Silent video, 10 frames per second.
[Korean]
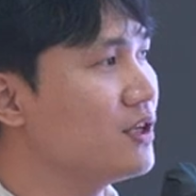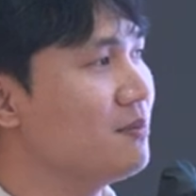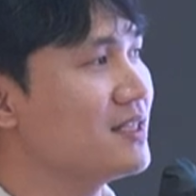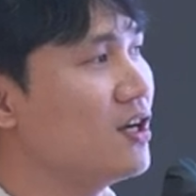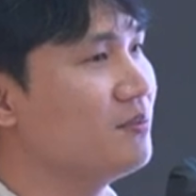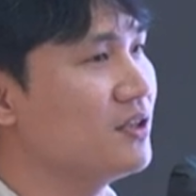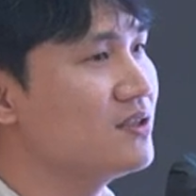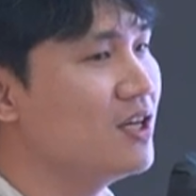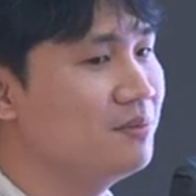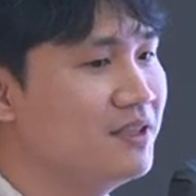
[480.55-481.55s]
개발 사업
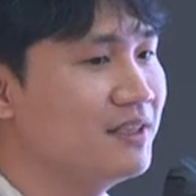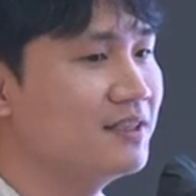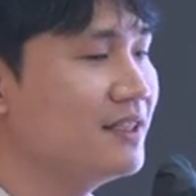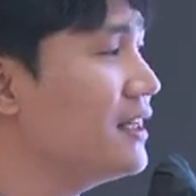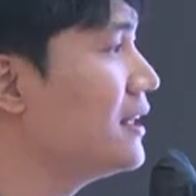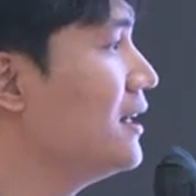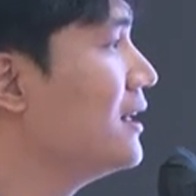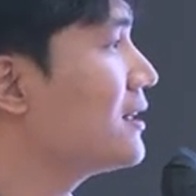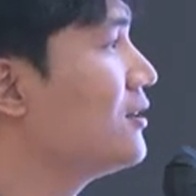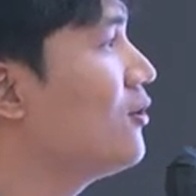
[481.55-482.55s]
이런 사업들이 있는데
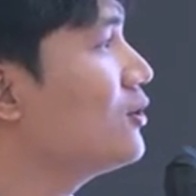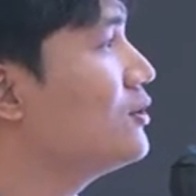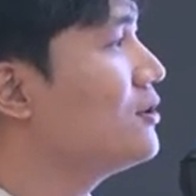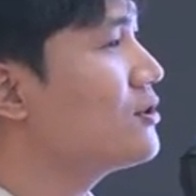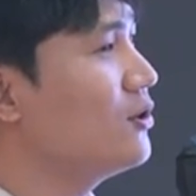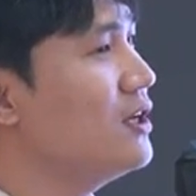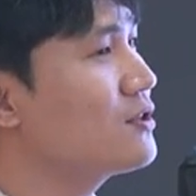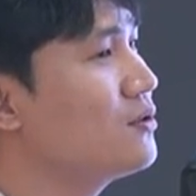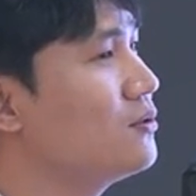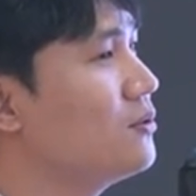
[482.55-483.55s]
그런 것들을
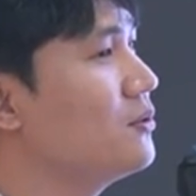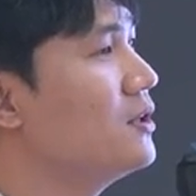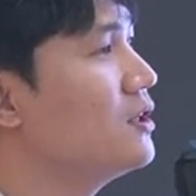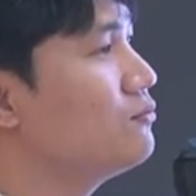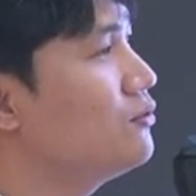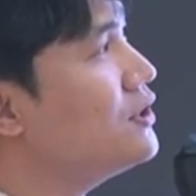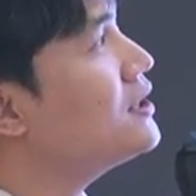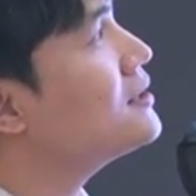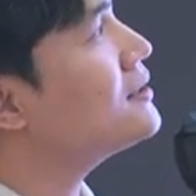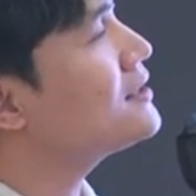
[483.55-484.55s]
전략적으로
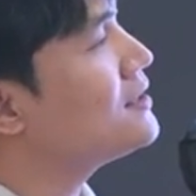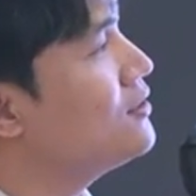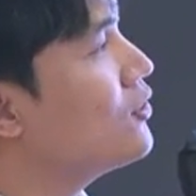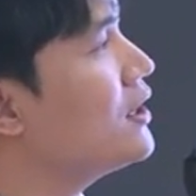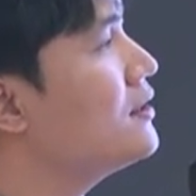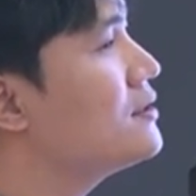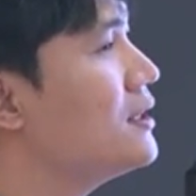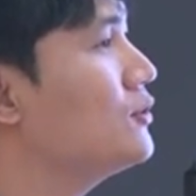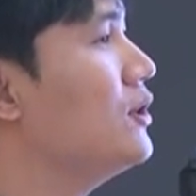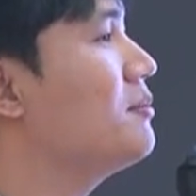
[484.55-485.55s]
우리 지역에 있는
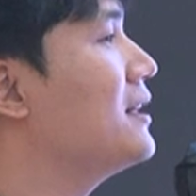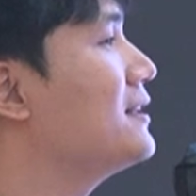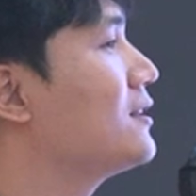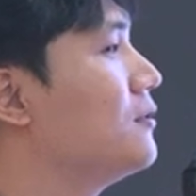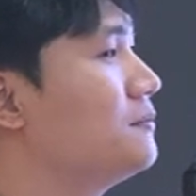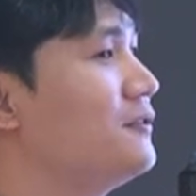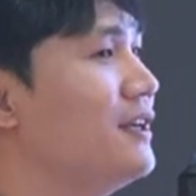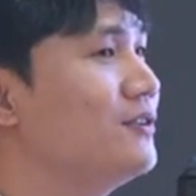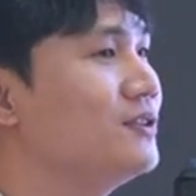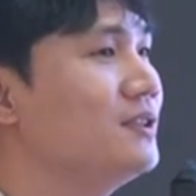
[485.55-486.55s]
섹터에 맞는 그런
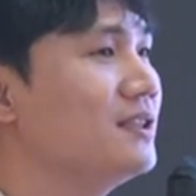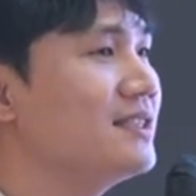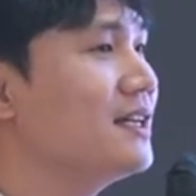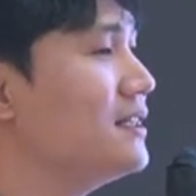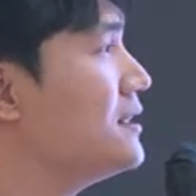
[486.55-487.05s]
플레이어들을 찾기